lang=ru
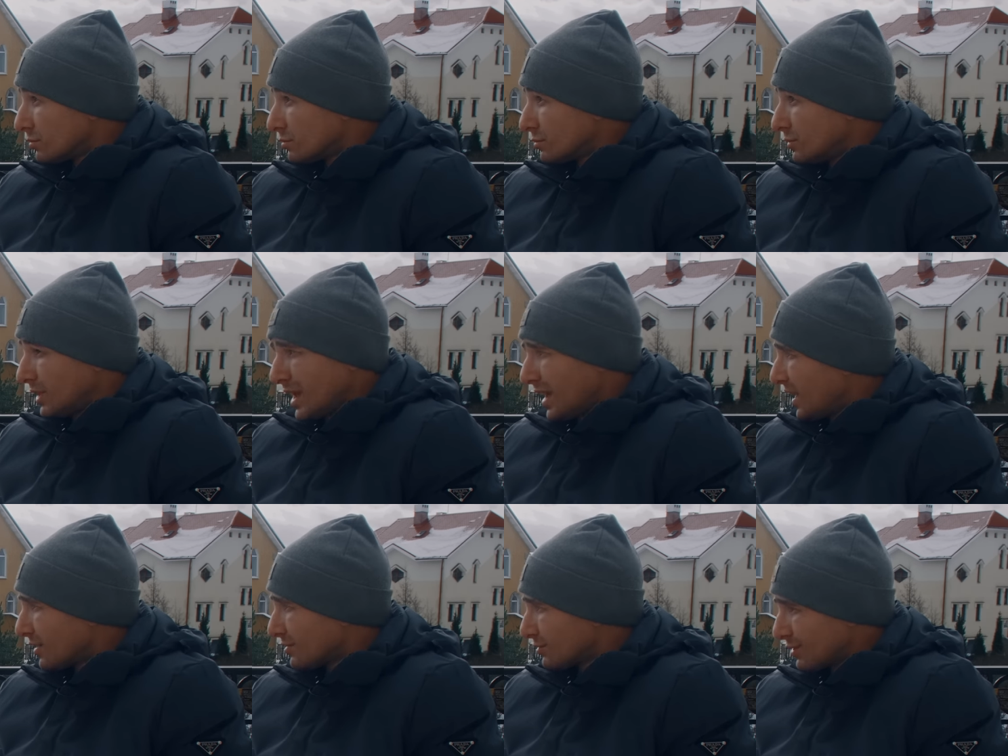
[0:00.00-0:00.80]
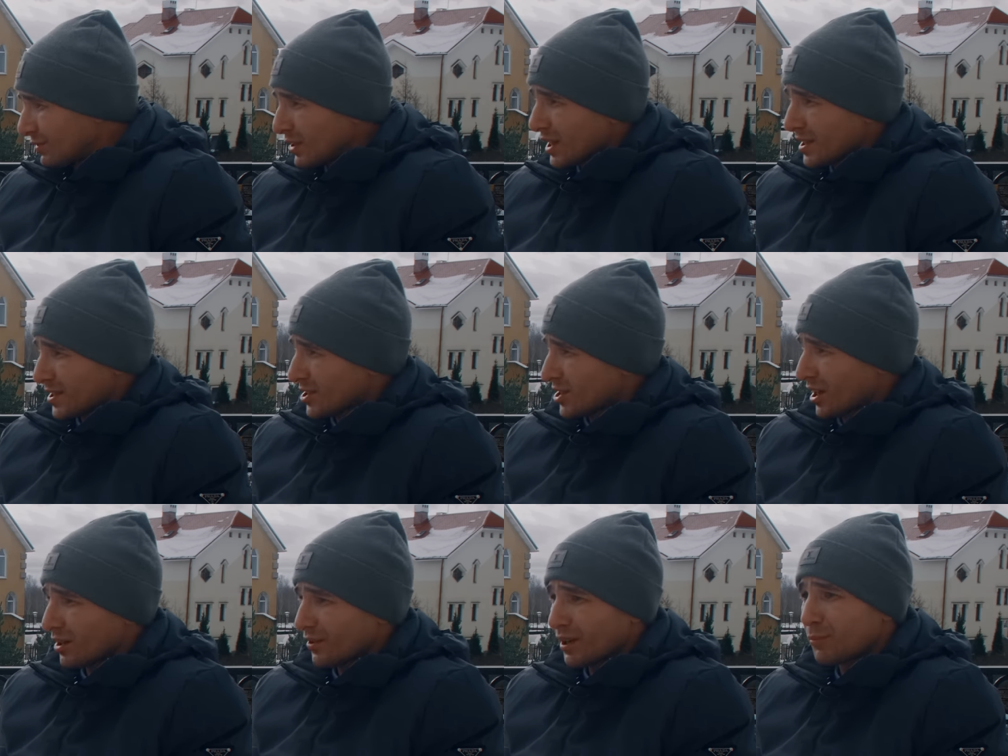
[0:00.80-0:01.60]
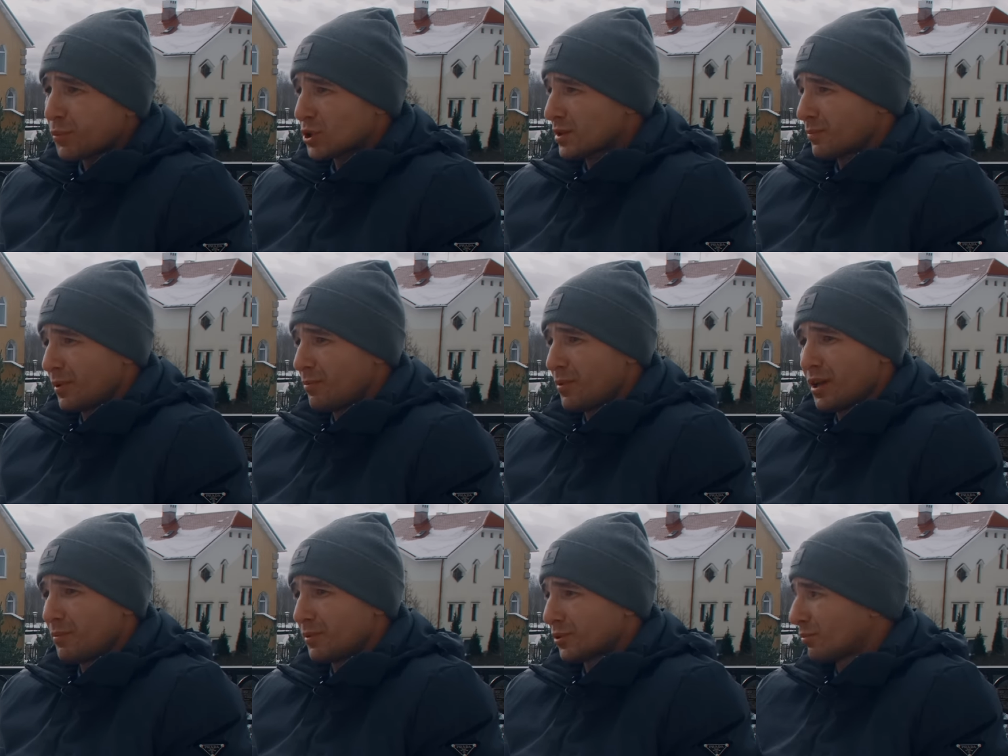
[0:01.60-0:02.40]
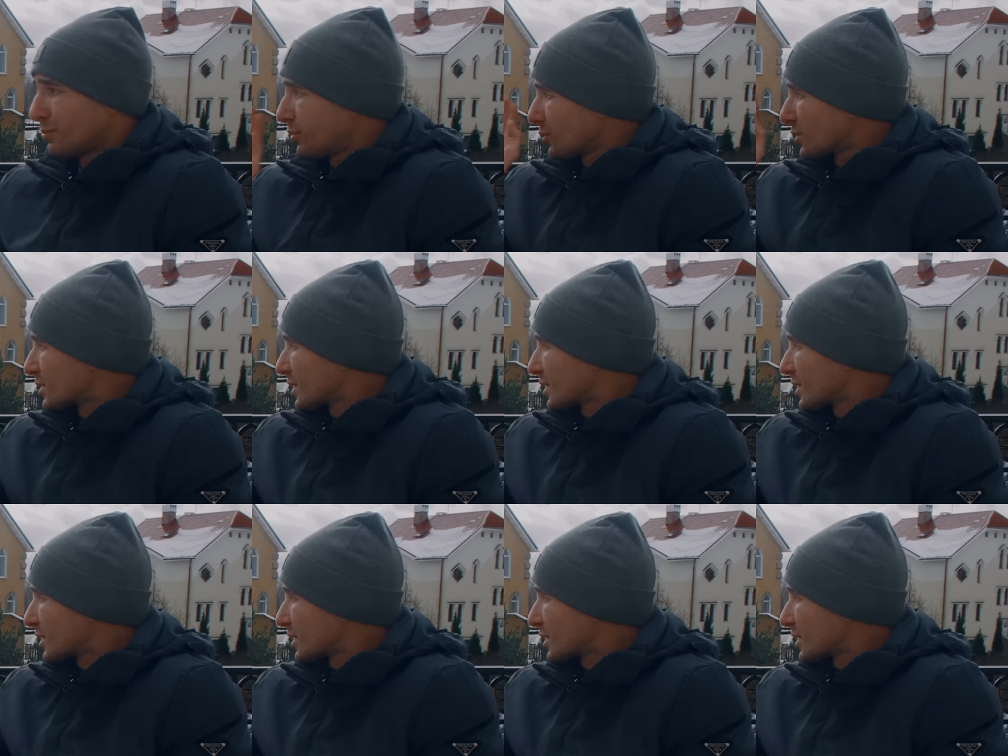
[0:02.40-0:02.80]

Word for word: Не, ну, в 12 шагах я просто попал, потом понял,